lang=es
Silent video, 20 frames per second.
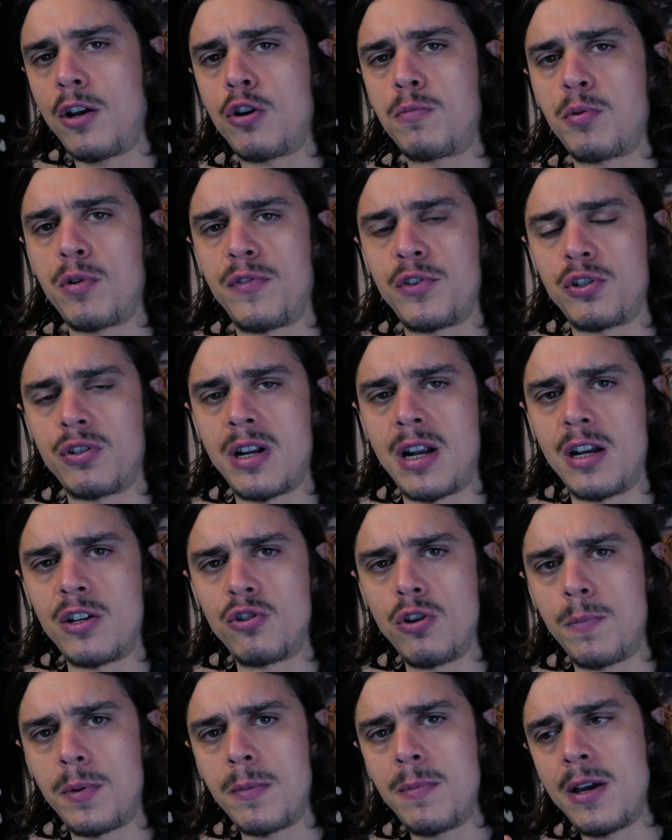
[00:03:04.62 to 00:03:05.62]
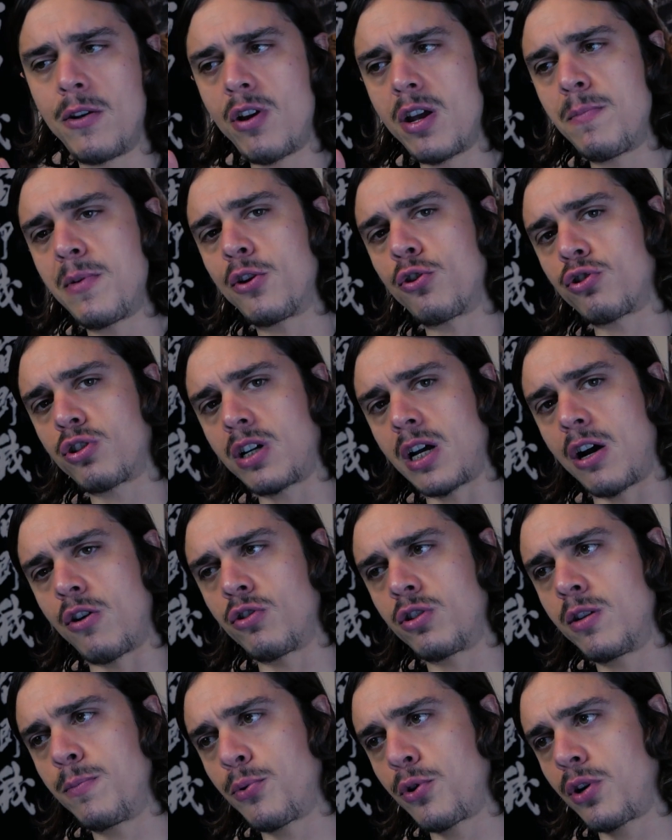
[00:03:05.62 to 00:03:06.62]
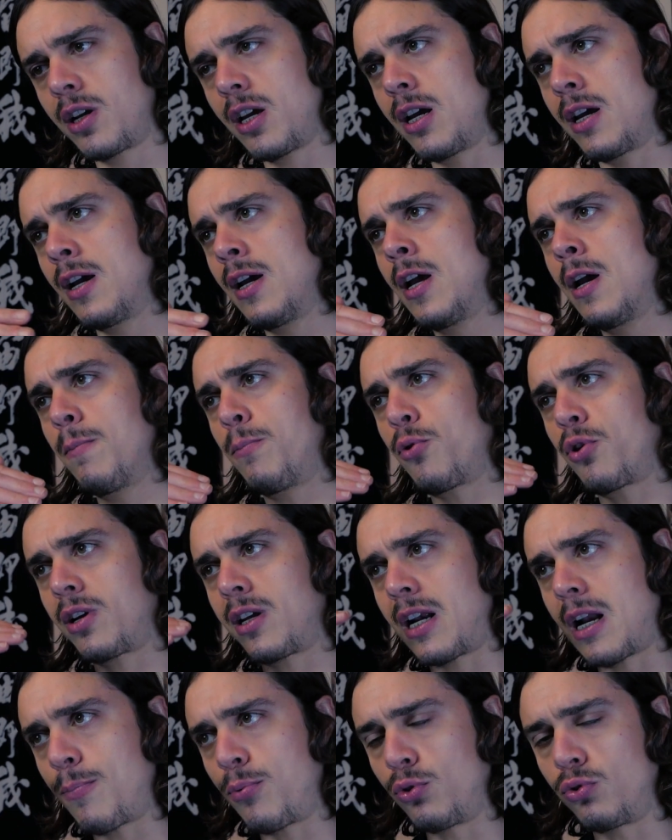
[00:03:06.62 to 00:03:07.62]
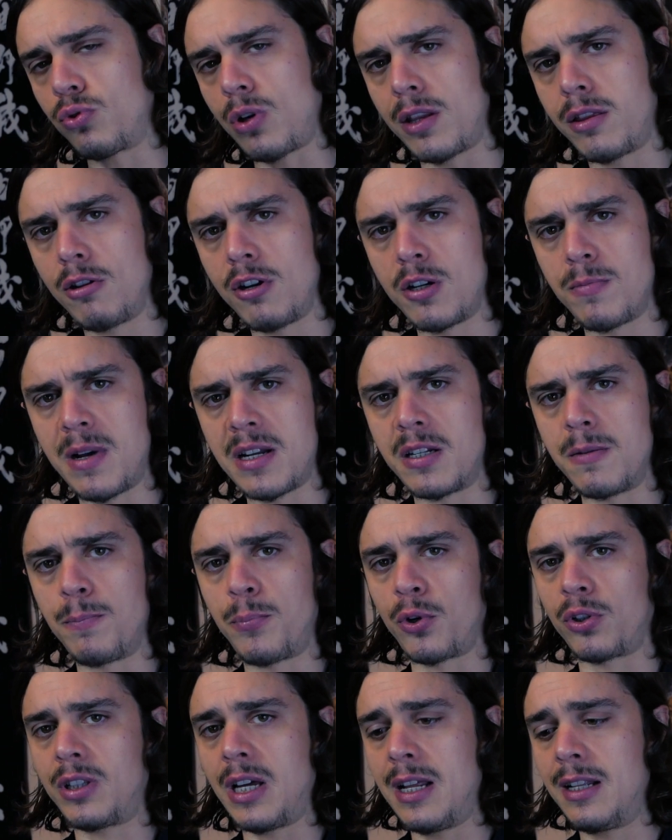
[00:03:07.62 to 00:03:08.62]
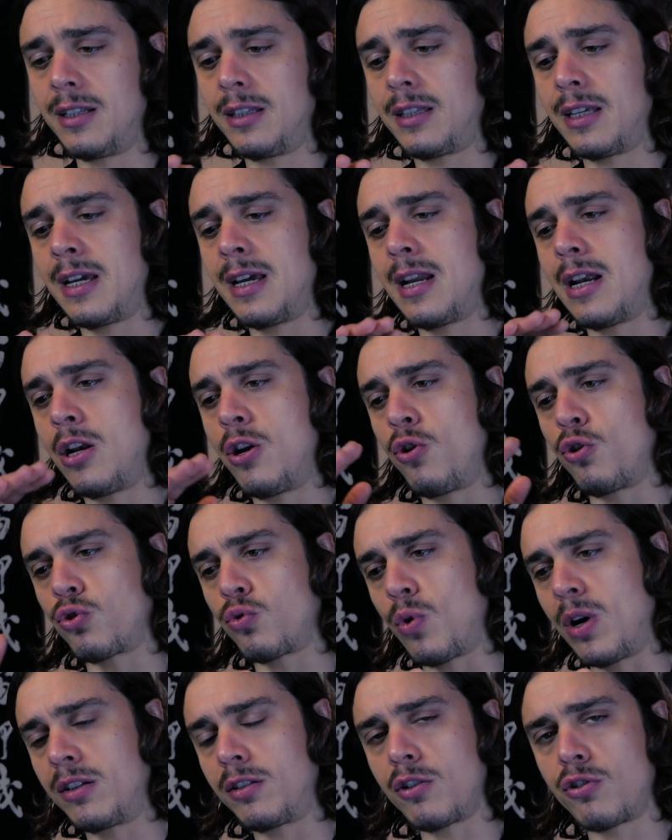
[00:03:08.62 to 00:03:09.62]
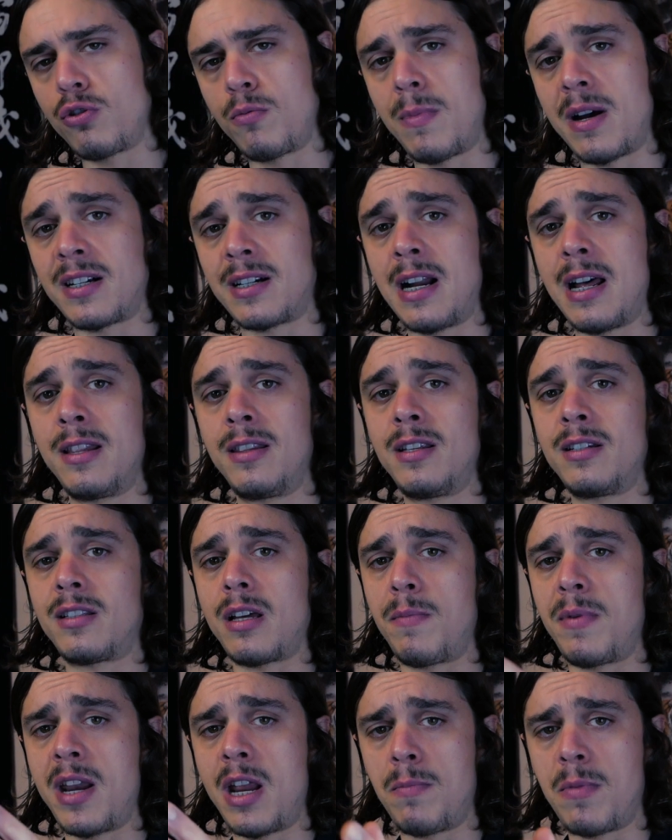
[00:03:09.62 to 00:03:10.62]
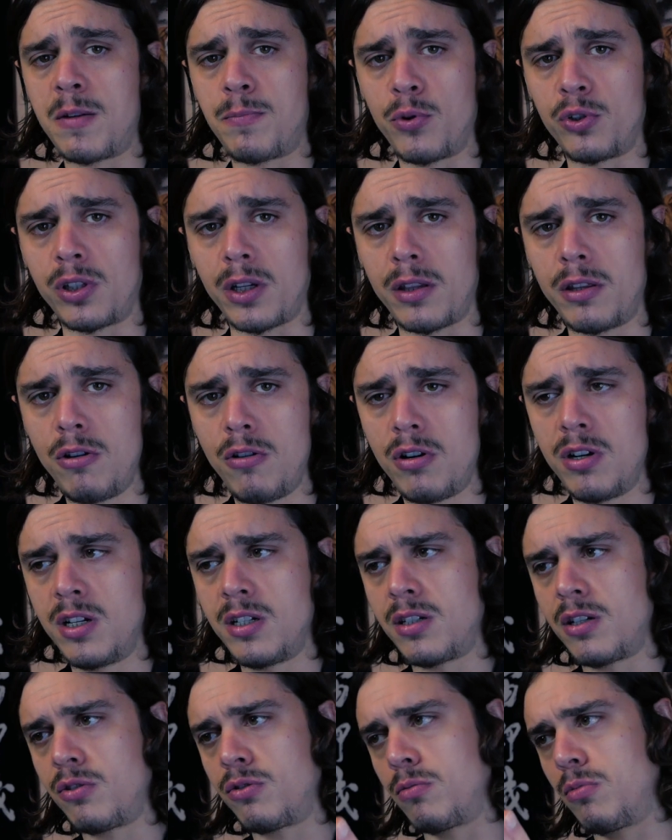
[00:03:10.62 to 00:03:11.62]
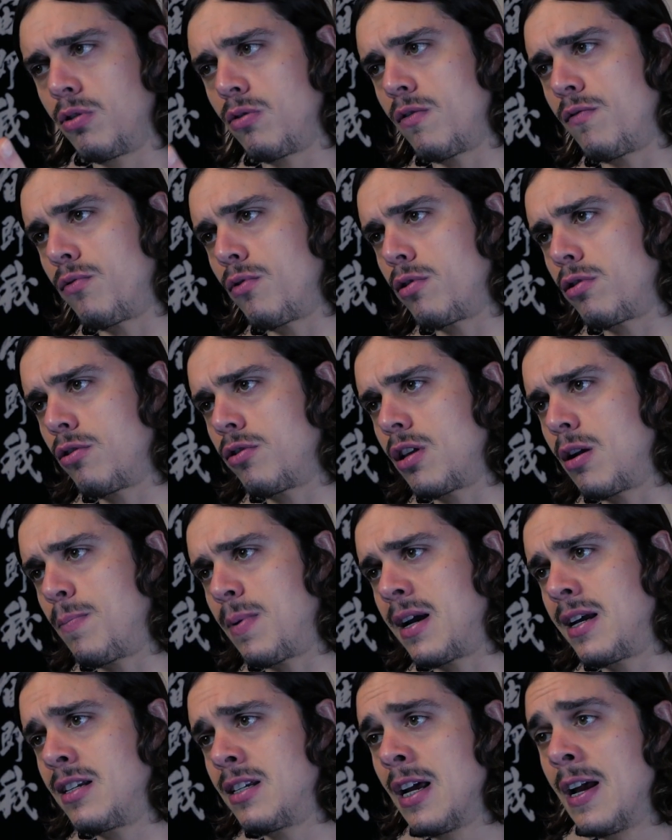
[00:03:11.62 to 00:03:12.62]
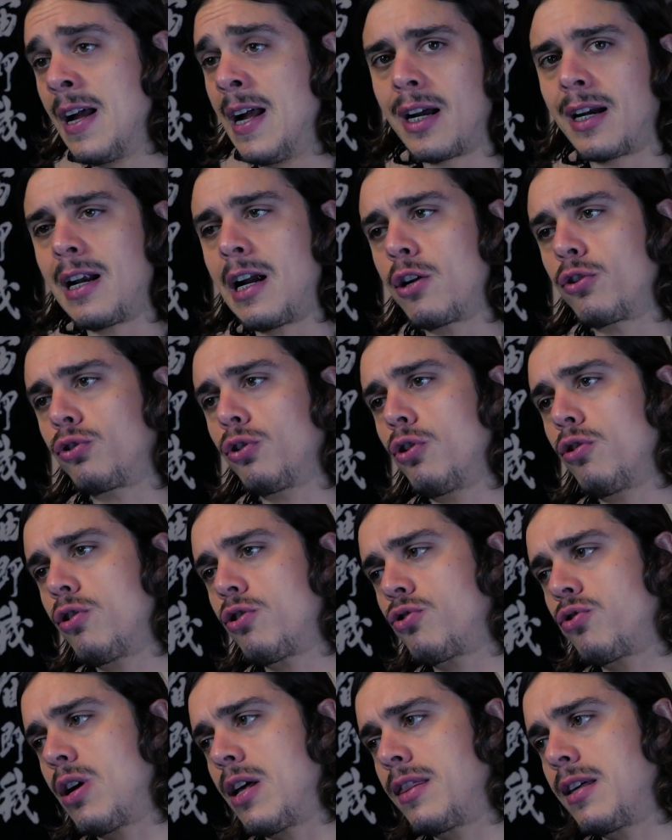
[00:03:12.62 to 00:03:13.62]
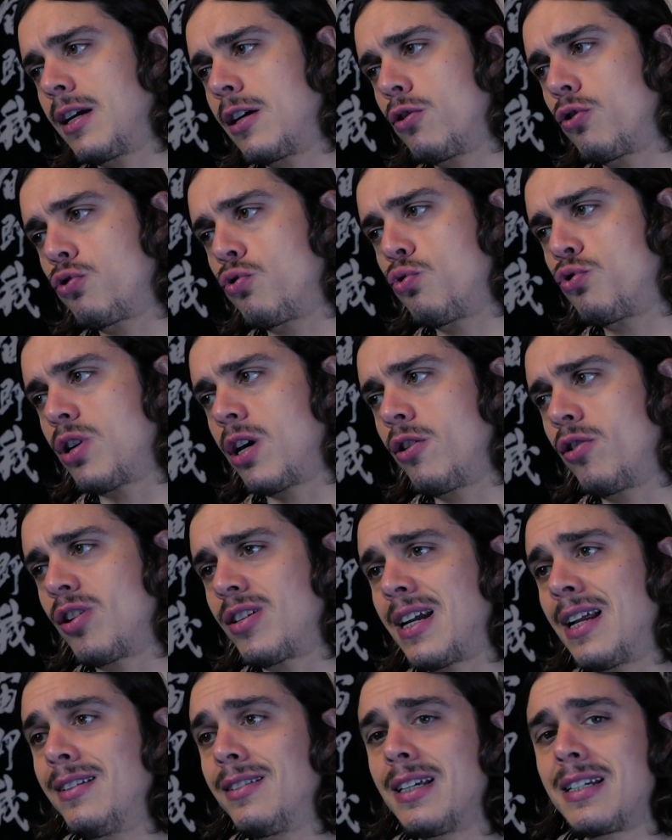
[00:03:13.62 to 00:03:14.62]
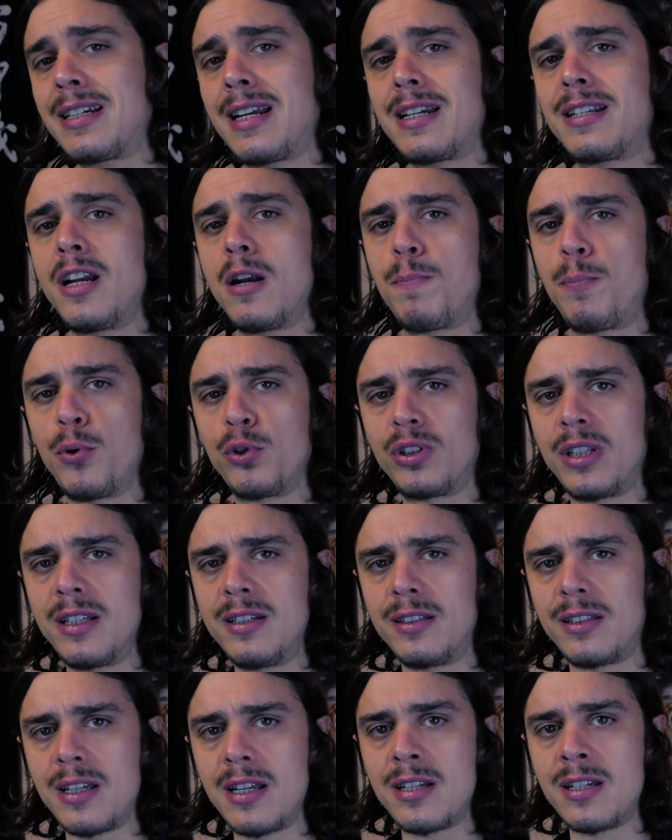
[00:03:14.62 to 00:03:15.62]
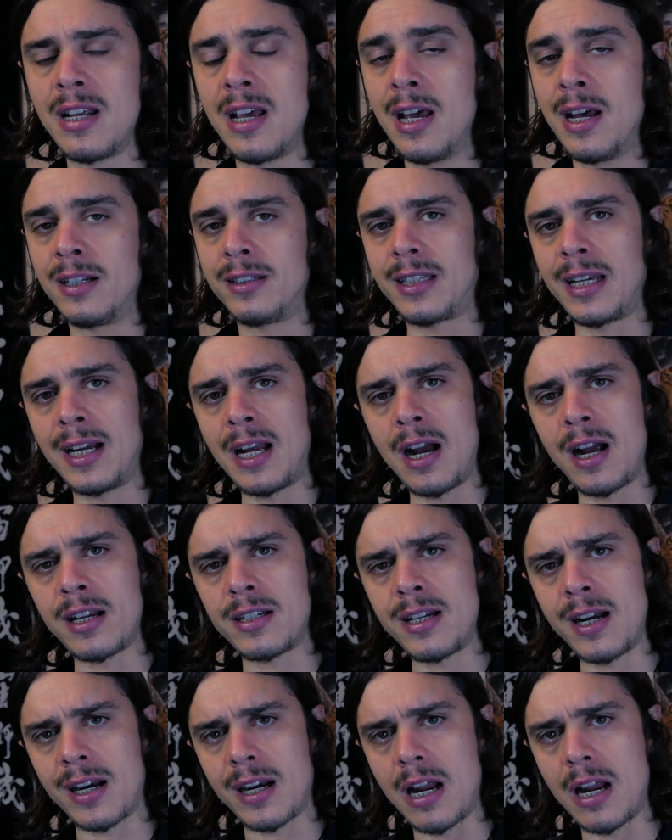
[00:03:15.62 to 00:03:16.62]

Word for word: a los profesionales. Lo primero, hay menos caos. ¿Y por qué? Porque la puntuación es más importante, los guantes son más grandes, también hay más protecciones, esto, bueno, en función del país. Claro, todo eso hace que los luchadores, antes que ser potentes, tengan que ser